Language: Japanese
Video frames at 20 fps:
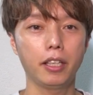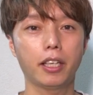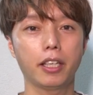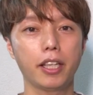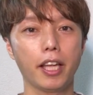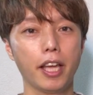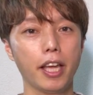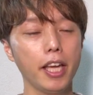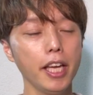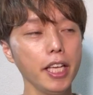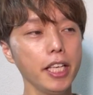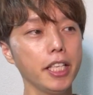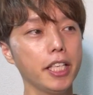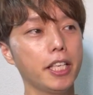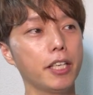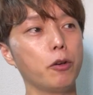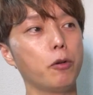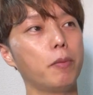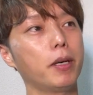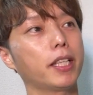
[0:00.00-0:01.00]
なんかね、演
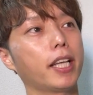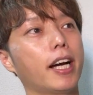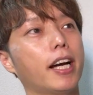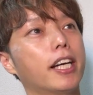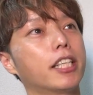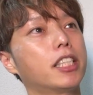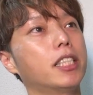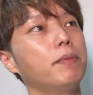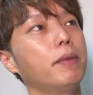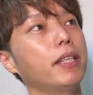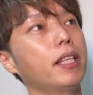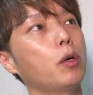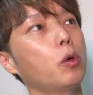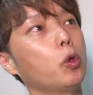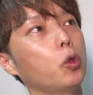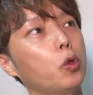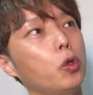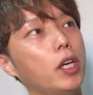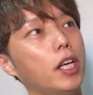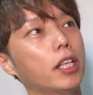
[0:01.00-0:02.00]
技をまだ始めた
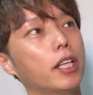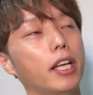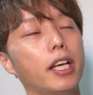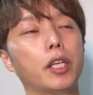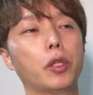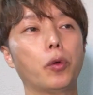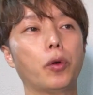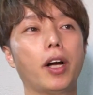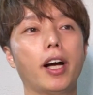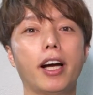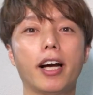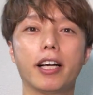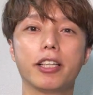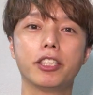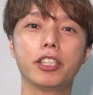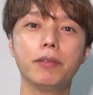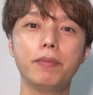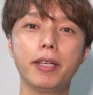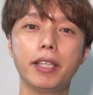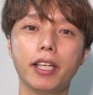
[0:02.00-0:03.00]
ことがないとか、
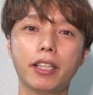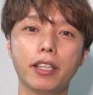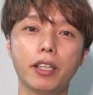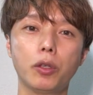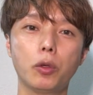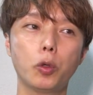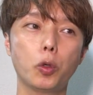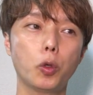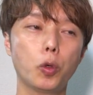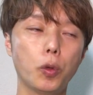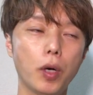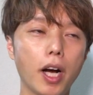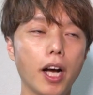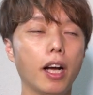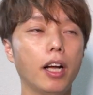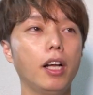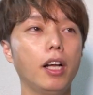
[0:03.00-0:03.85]
始めたての子は、